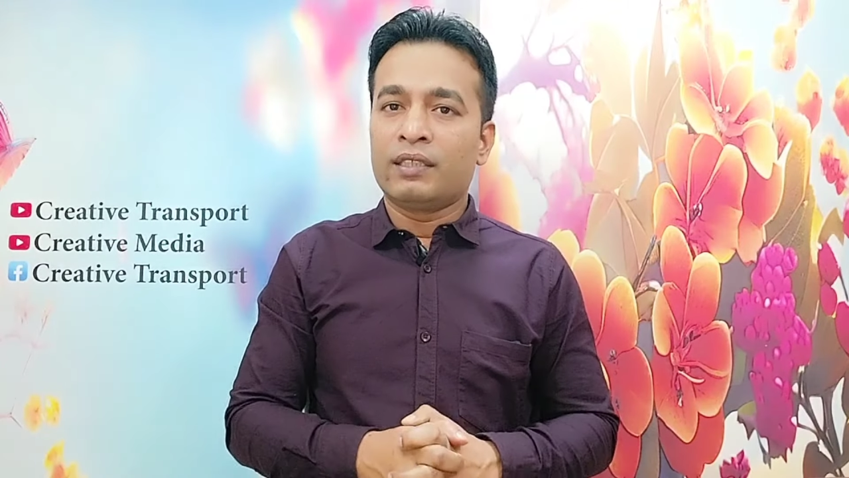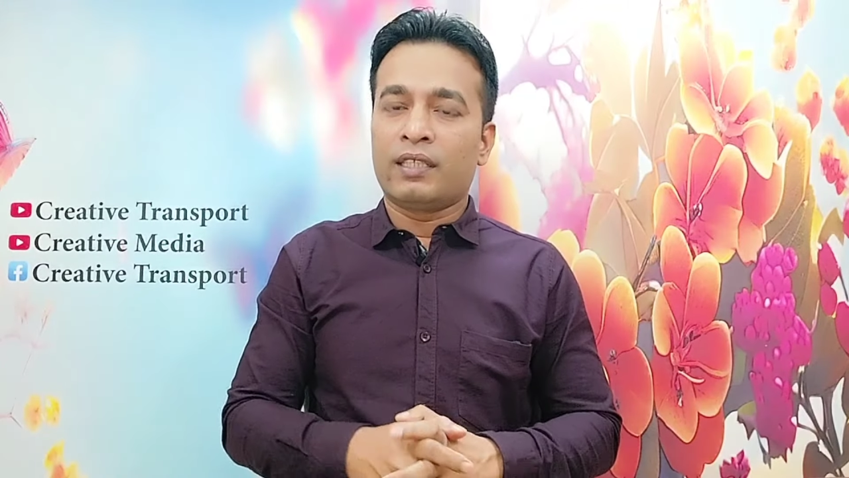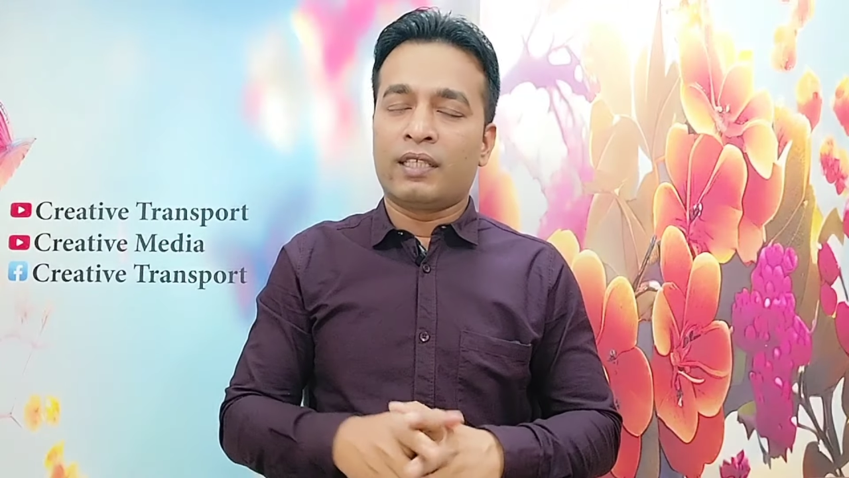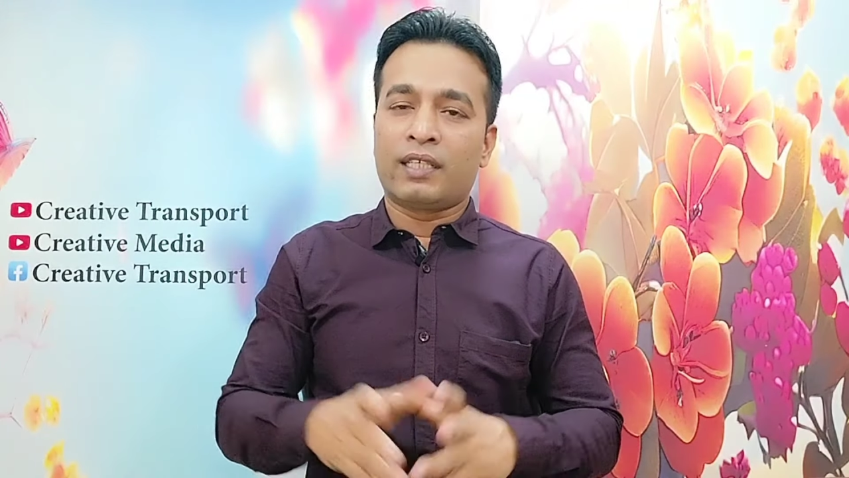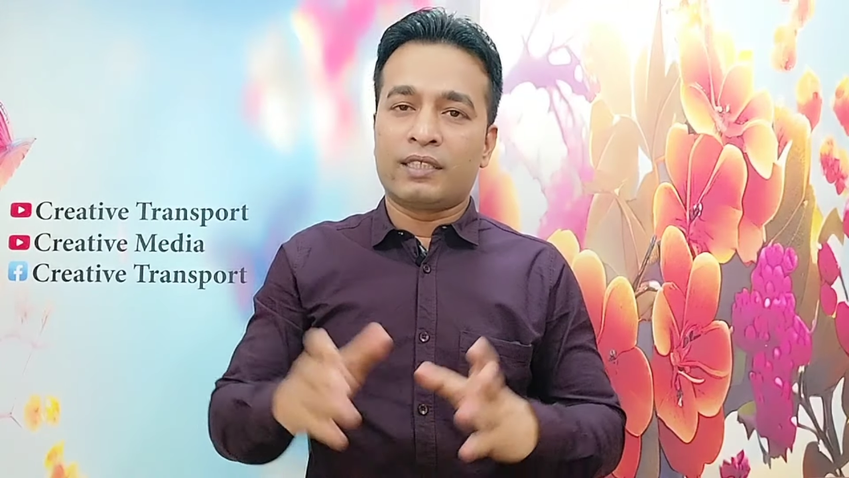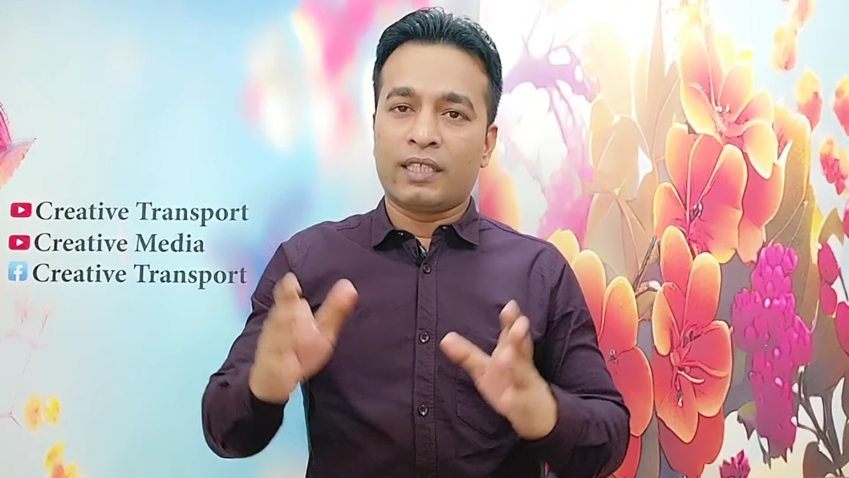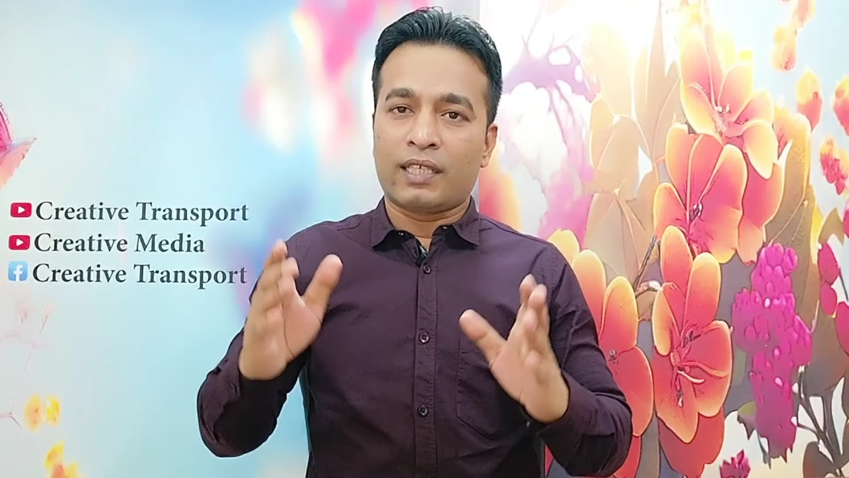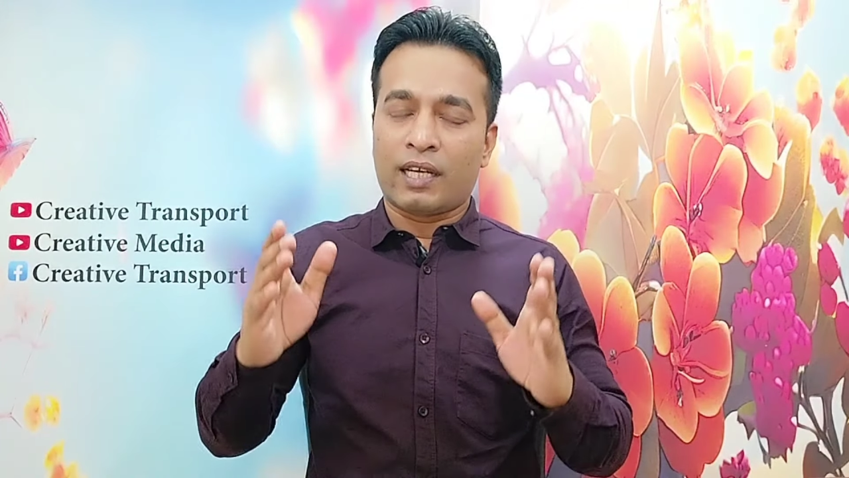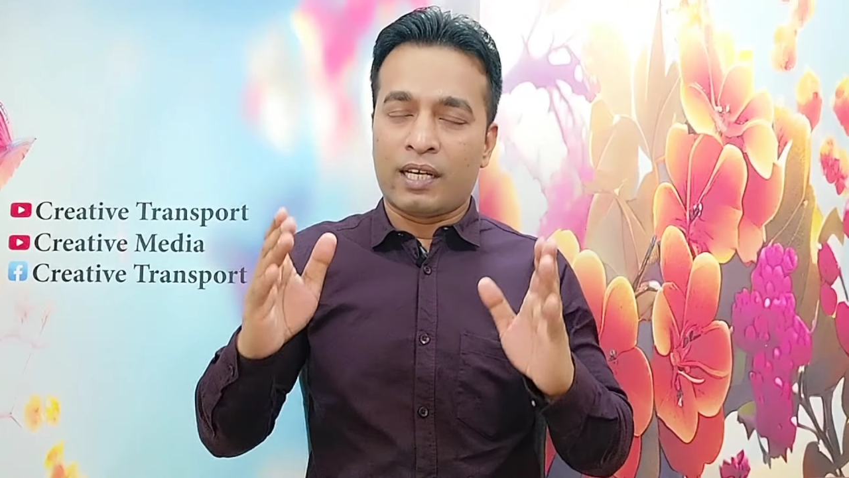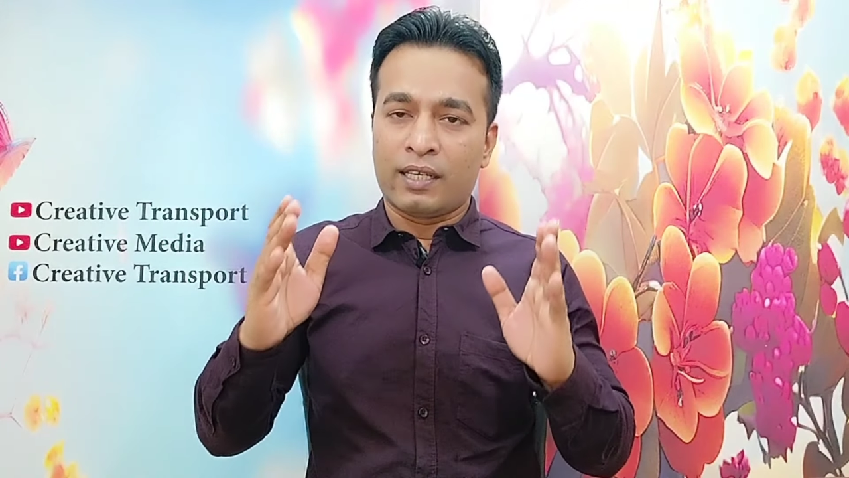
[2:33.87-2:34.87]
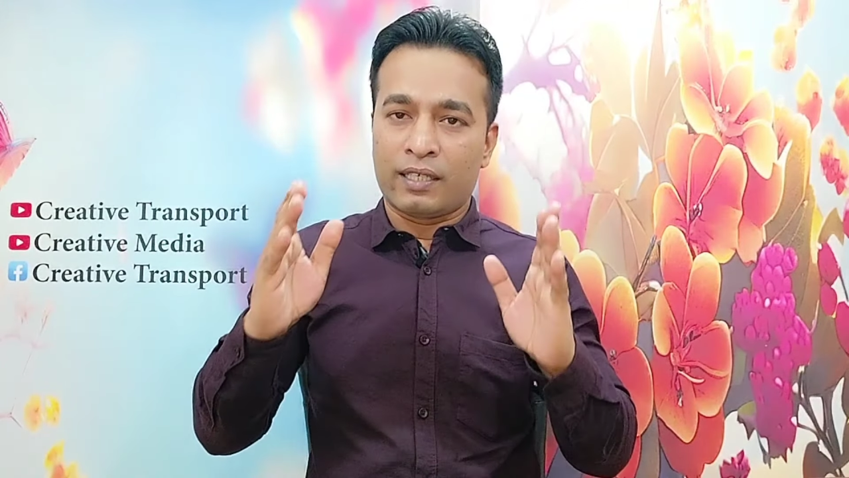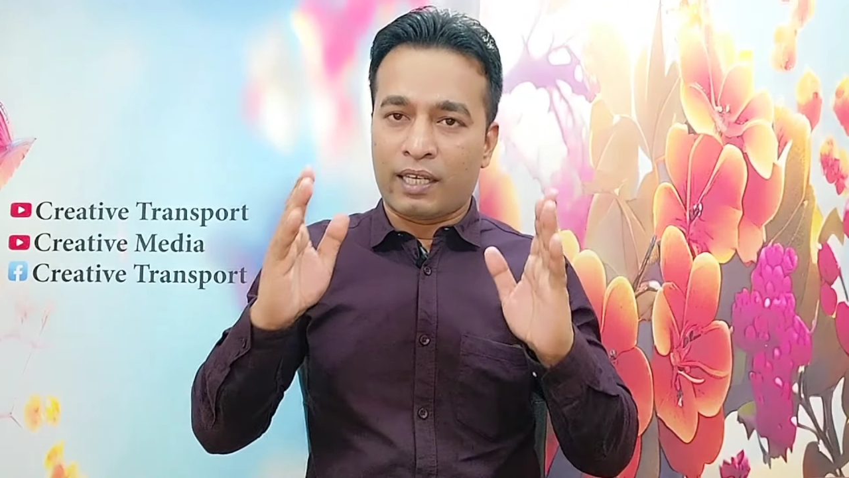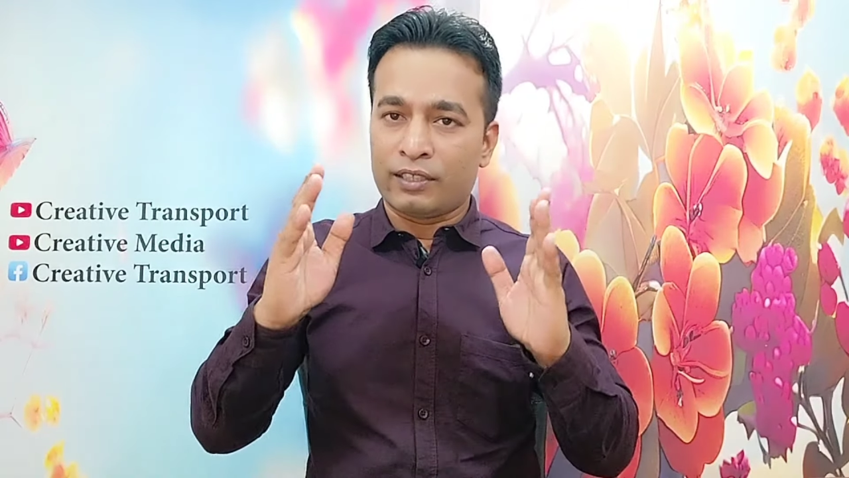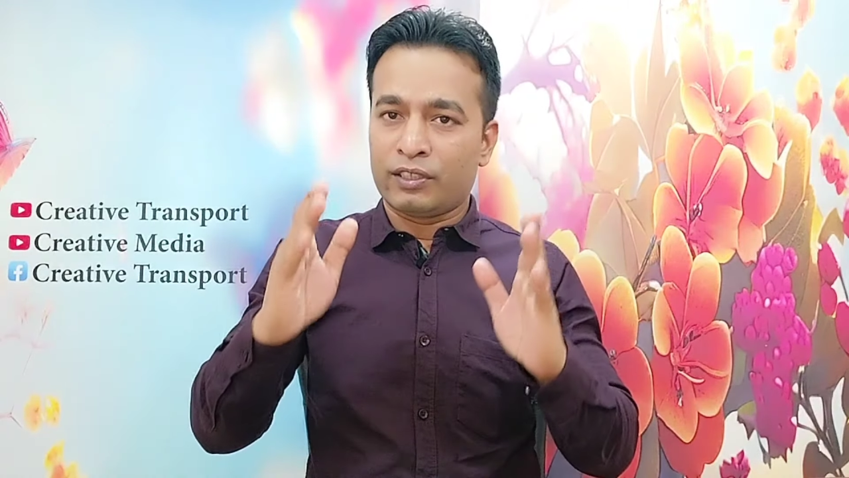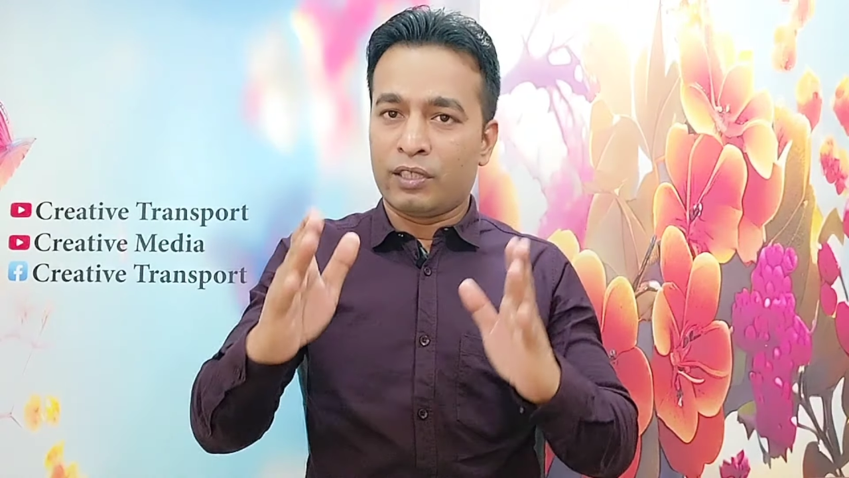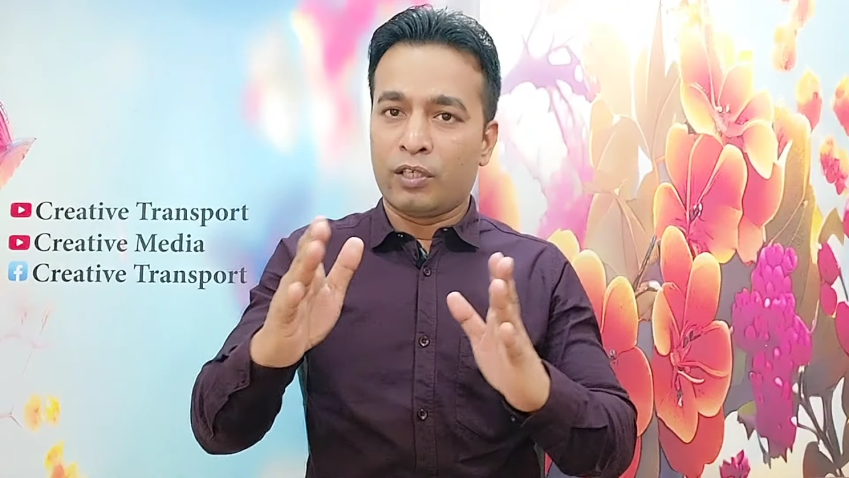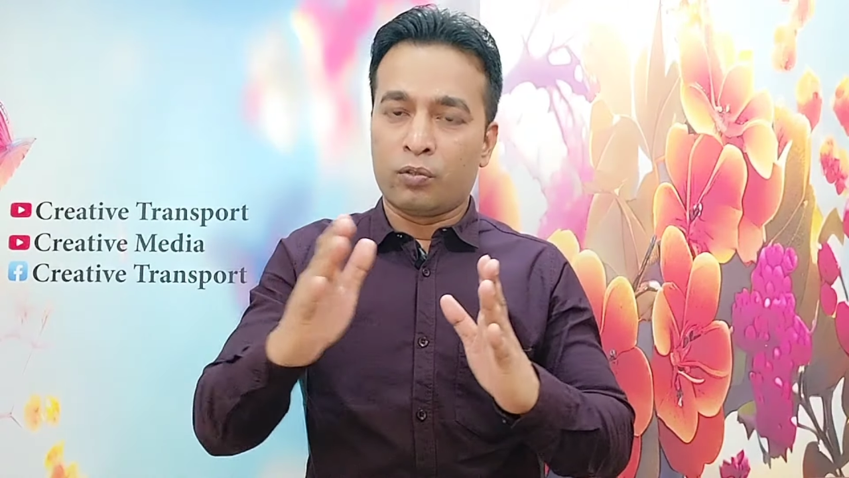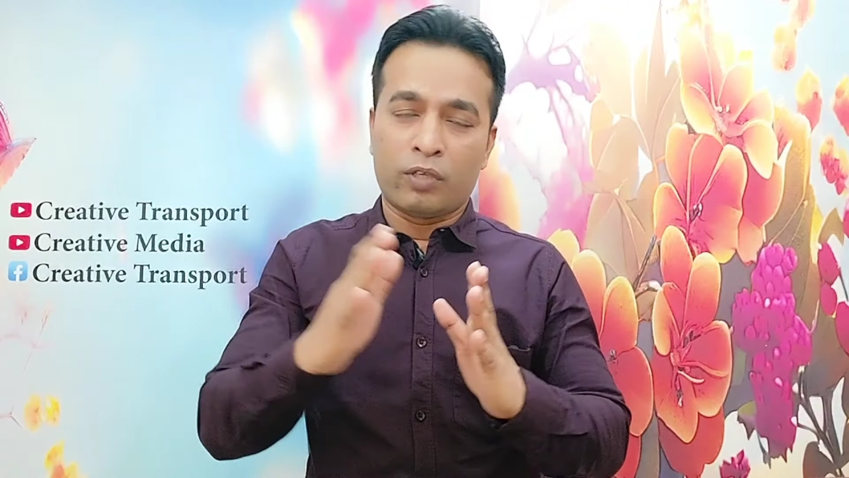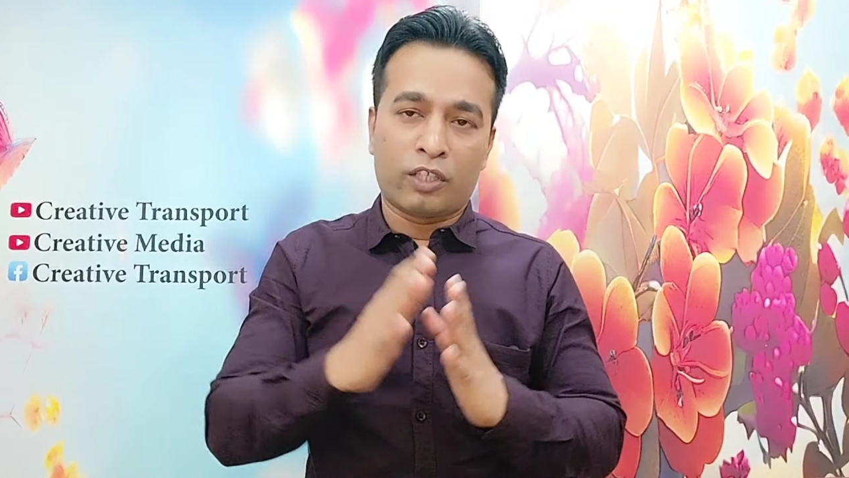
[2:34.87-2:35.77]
তাদের কাছে কার্ড আসতে হয়তো